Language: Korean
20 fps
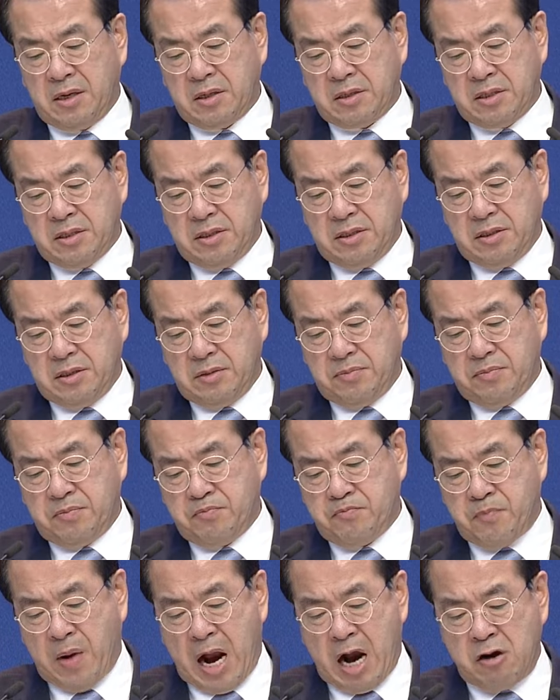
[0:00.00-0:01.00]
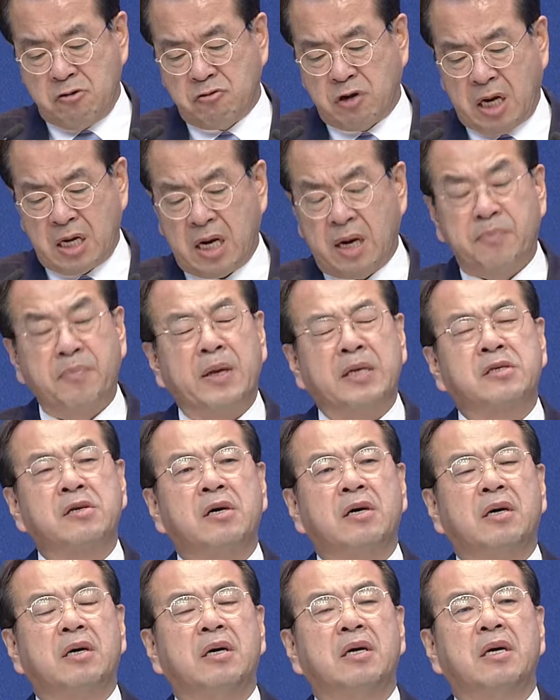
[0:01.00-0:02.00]
그 바울관
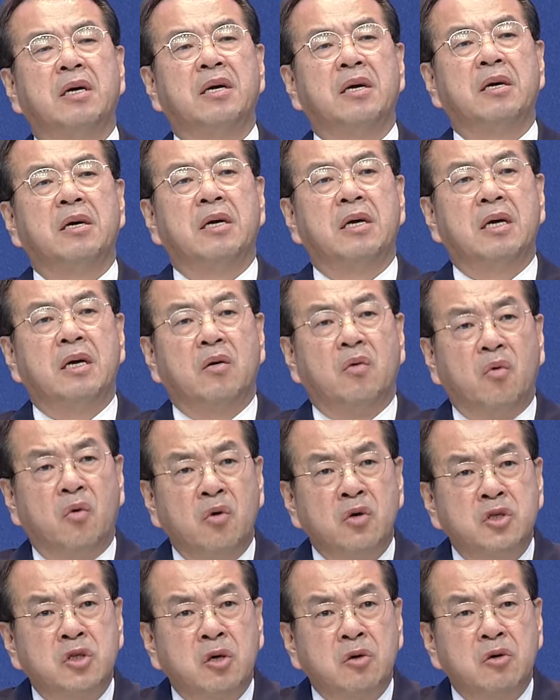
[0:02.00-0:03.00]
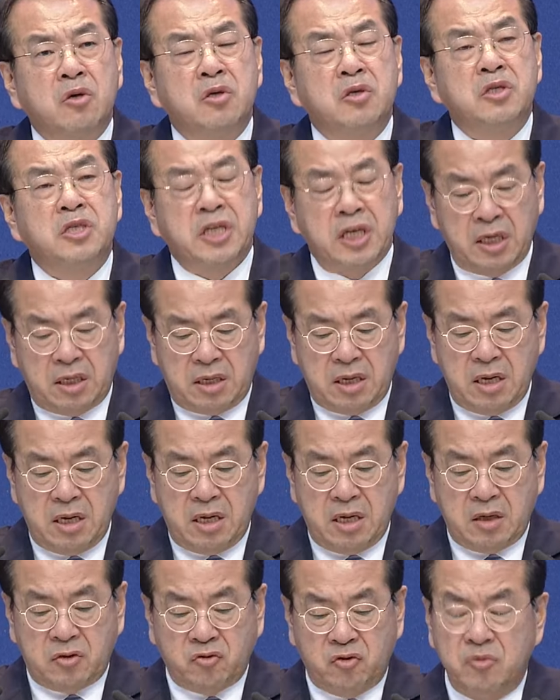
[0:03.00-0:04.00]
앞에서 5천
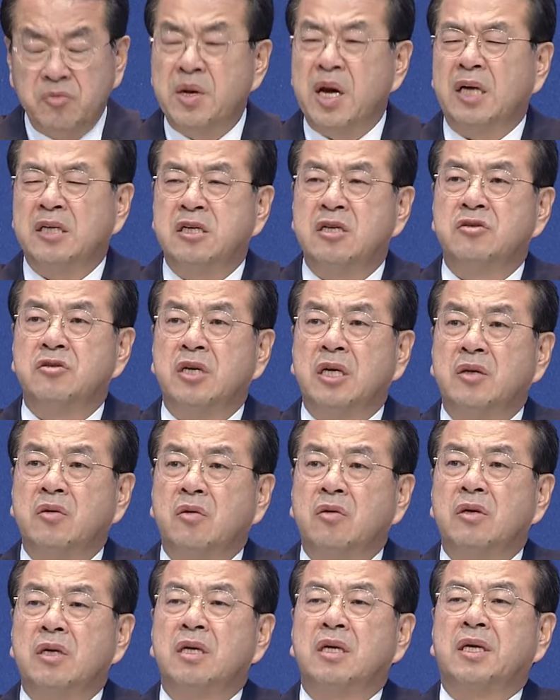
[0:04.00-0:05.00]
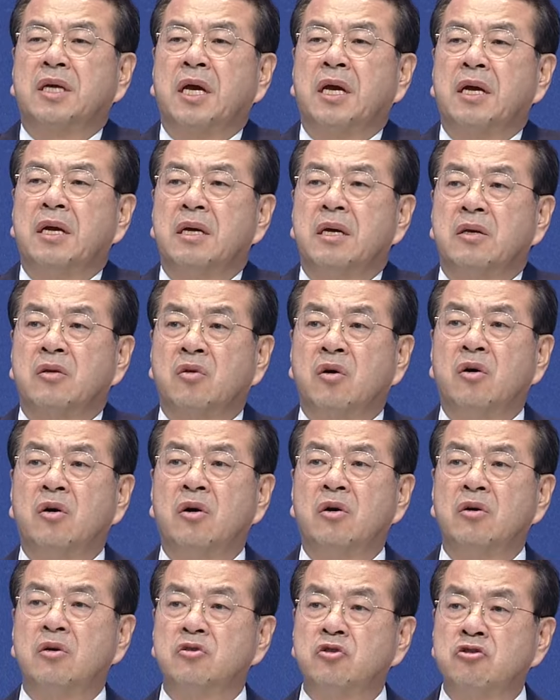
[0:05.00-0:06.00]
원씩 구매하실 수 있도록 이렇게
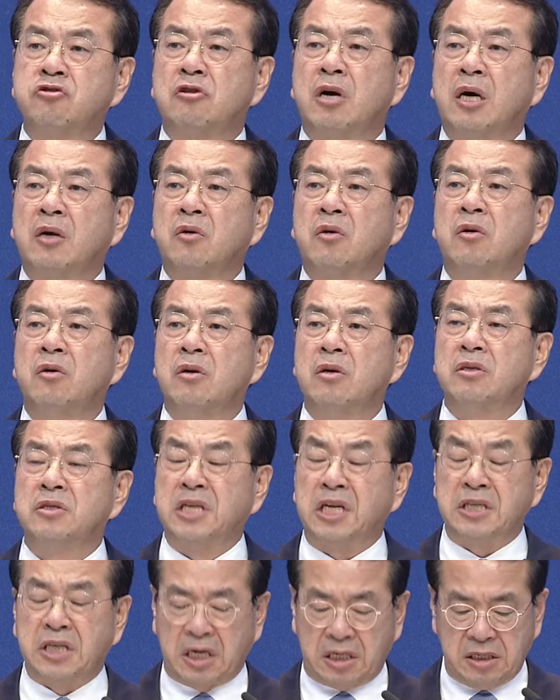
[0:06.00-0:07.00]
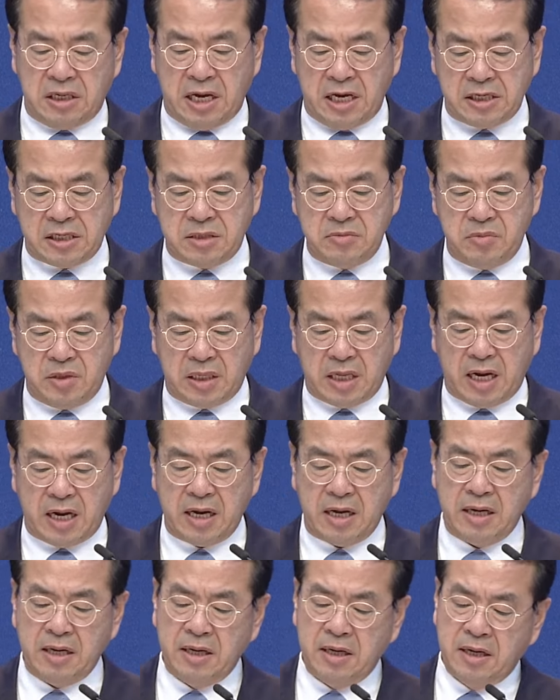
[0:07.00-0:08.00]
더 추가로 제작을
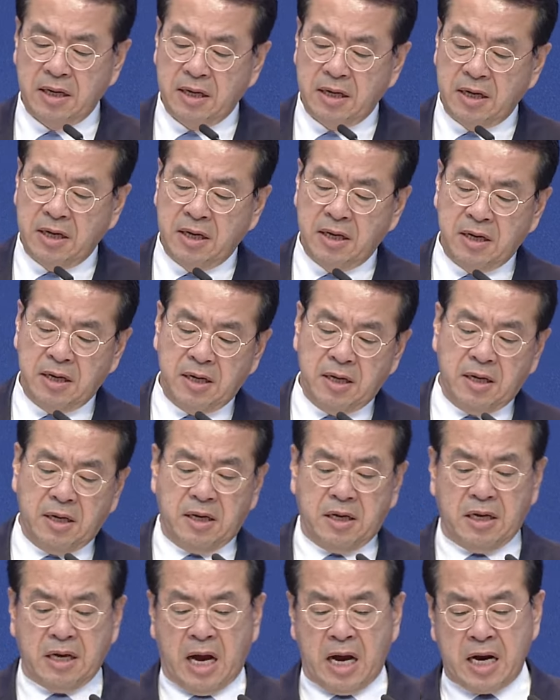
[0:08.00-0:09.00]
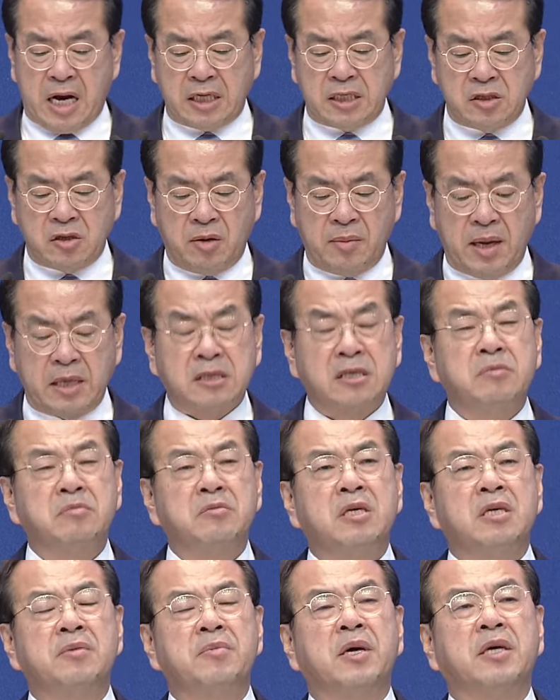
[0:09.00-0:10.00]
했습니다. 한 가지 더
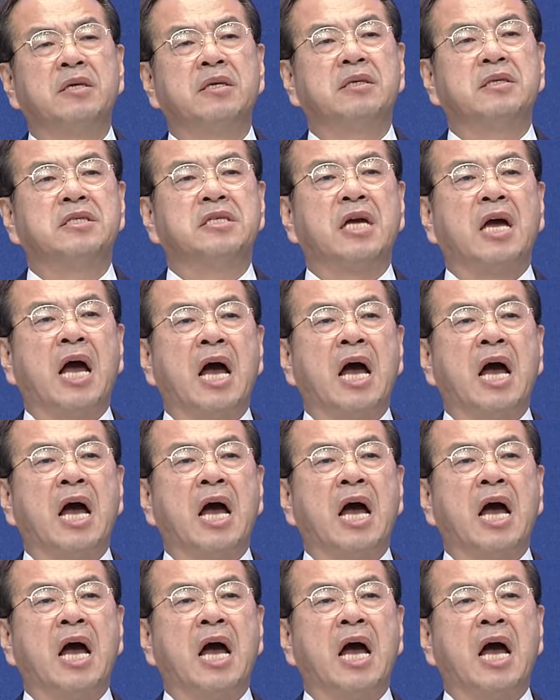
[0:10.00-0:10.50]
말씀드리면은 이제